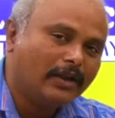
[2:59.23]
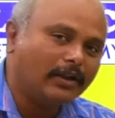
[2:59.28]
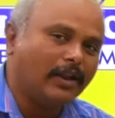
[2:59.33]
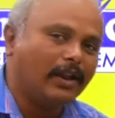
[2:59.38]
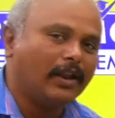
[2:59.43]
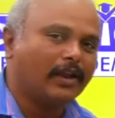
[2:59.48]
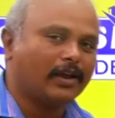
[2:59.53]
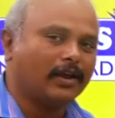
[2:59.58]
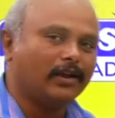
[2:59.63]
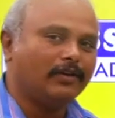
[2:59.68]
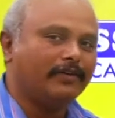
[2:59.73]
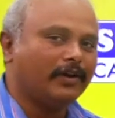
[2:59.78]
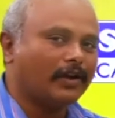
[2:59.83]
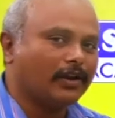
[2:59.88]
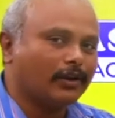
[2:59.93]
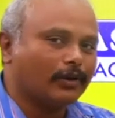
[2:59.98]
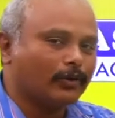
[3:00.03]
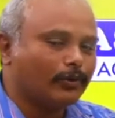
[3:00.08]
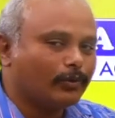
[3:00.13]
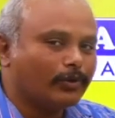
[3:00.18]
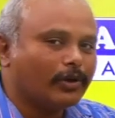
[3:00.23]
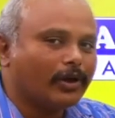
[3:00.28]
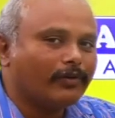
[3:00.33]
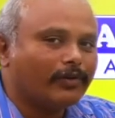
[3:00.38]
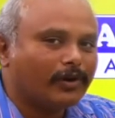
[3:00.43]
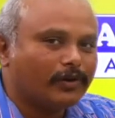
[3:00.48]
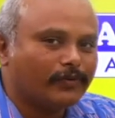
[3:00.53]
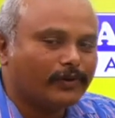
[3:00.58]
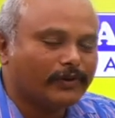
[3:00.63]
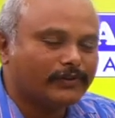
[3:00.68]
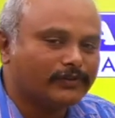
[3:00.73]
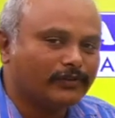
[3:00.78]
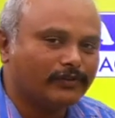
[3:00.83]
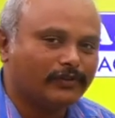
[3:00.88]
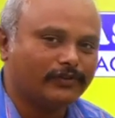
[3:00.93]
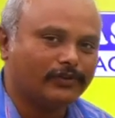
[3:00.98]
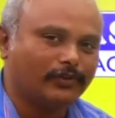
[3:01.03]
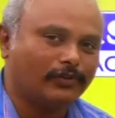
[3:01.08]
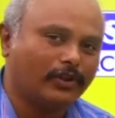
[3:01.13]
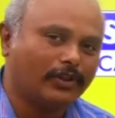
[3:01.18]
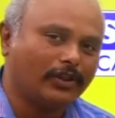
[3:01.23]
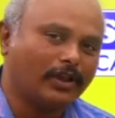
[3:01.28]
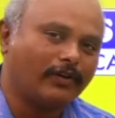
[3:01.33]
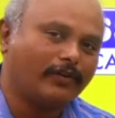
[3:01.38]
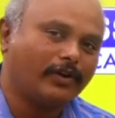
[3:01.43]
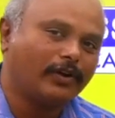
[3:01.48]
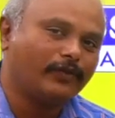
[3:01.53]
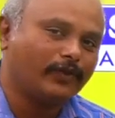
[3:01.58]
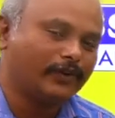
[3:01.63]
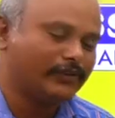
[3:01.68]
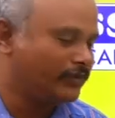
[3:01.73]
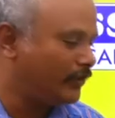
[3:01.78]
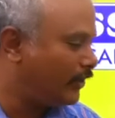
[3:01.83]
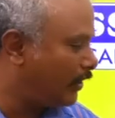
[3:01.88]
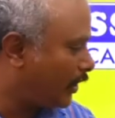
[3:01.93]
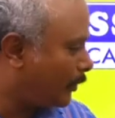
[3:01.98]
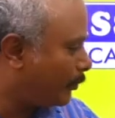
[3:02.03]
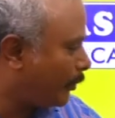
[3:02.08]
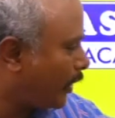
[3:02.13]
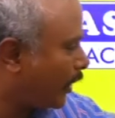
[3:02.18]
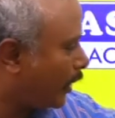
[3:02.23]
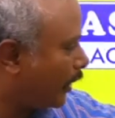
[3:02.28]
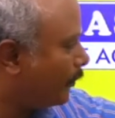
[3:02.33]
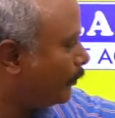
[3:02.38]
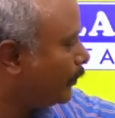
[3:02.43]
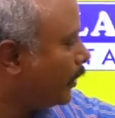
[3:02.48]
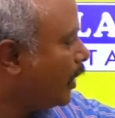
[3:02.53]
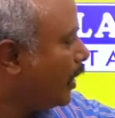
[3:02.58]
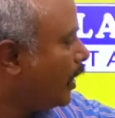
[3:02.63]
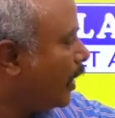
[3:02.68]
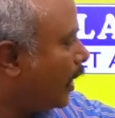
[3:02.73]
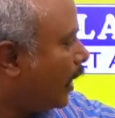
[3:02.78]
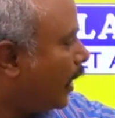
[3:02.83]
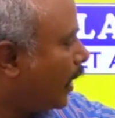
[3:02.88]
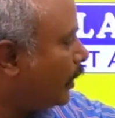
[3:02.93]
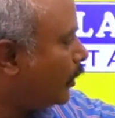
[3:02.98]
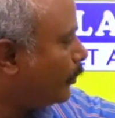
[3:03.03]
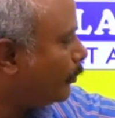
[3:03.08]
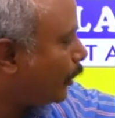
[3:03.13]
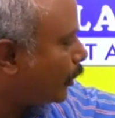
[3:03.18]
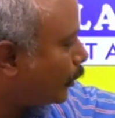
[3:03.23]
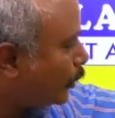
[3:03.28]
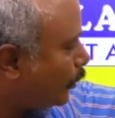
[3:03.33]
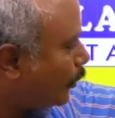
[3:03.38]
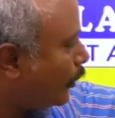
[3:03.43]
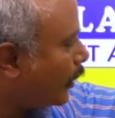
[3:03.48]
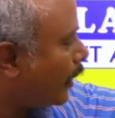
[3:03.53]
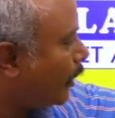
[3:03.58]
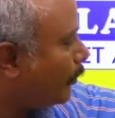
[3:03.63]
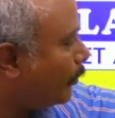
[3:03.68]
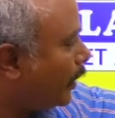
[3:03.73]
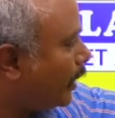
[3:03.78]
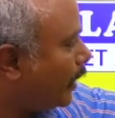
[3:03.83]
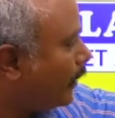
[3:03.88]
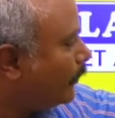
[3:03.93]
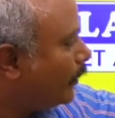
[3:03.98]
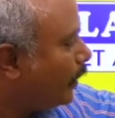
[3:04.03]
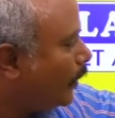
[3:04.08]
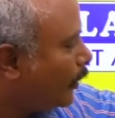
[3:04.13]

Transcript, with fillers: நல்லா கல்வியாளர் கூட்டு அவார்ட் ஃபங்க்ஷன் வச்சுருந்தோம் அந்த அவார்ட் ஃபங்க்ஷன் நீங்கள் பார்க்கலாம் அது மட்டும் இல்லாமல்